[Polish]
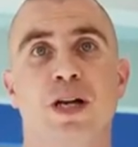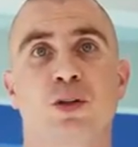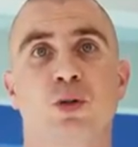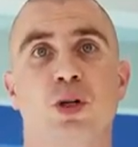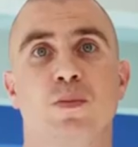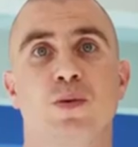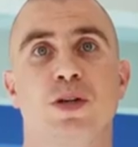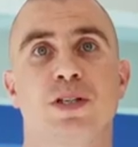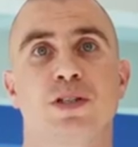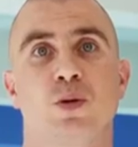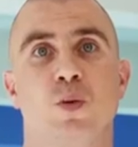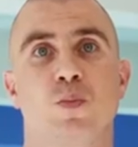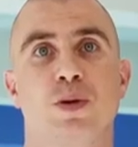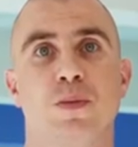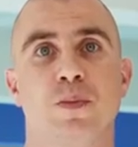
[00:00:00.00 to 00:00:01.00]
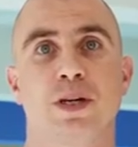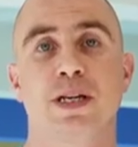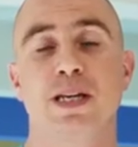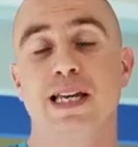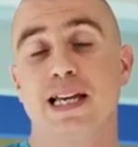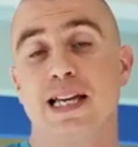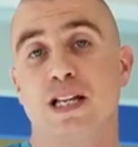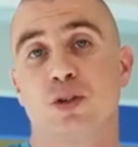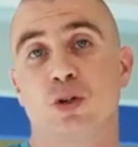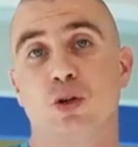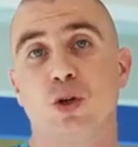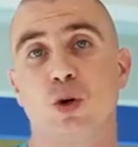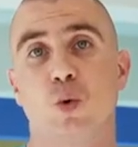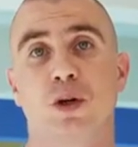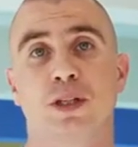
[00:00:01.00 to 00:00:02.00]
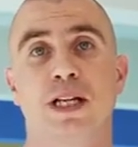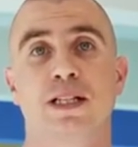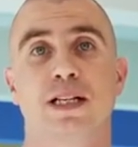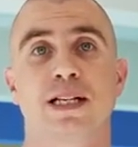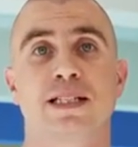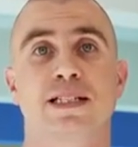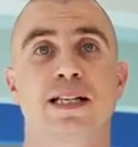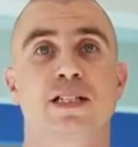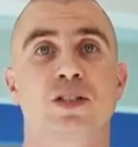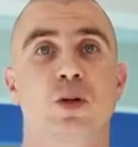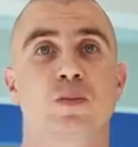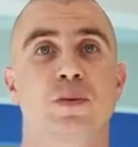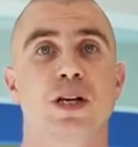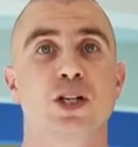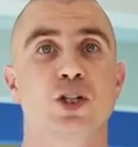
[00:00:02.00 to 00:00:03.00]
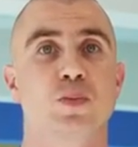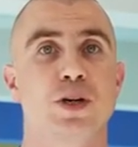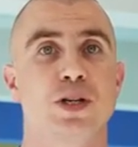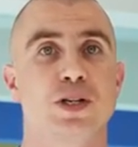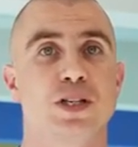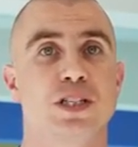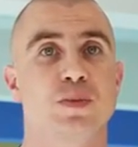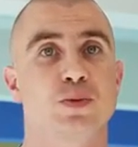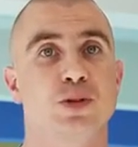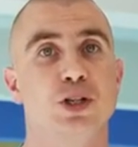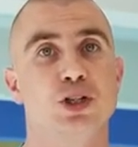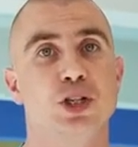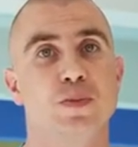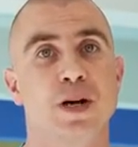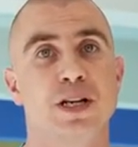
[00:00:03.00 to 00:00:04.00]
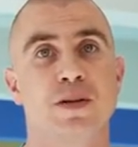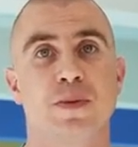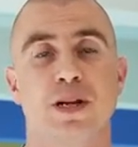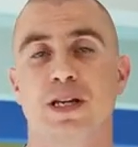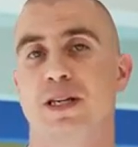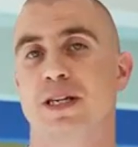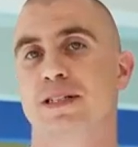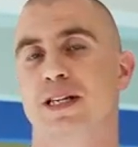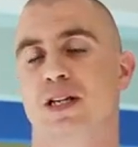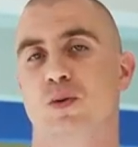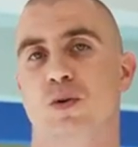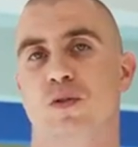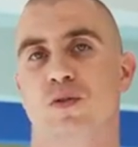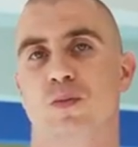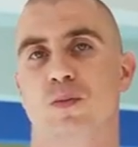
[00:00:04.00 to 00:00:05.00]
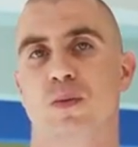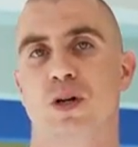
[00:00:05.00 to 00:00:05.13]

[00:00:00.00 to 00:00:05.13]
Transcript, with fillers: na którym się skupimy, to dokładanka z deską na grzbiecie z przytrzymaniem ręki za głową.